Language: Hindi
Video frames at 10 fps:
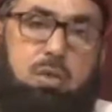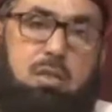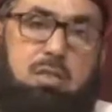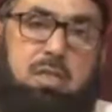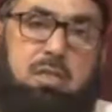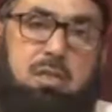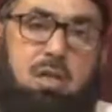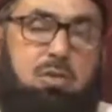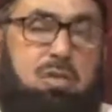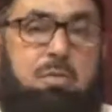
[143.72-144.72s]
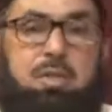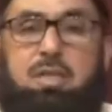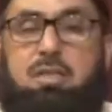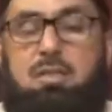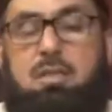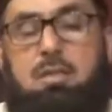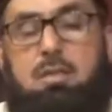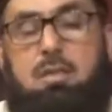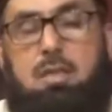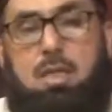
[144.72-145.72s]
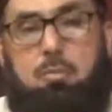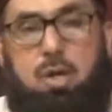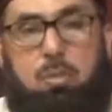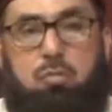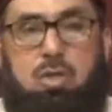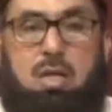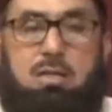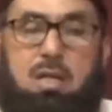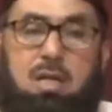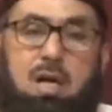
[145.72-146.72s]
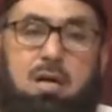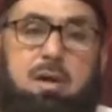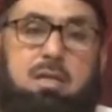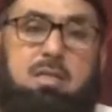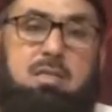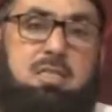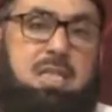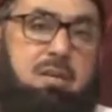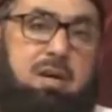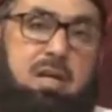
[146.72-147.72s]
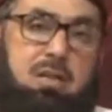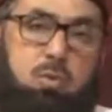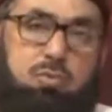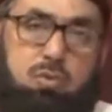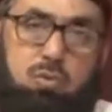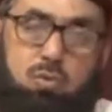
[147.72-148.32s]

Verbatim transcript: नाजरीन और सामीन बहमदिल्ला ताली हमारी सिलसिलावार गुफ्तु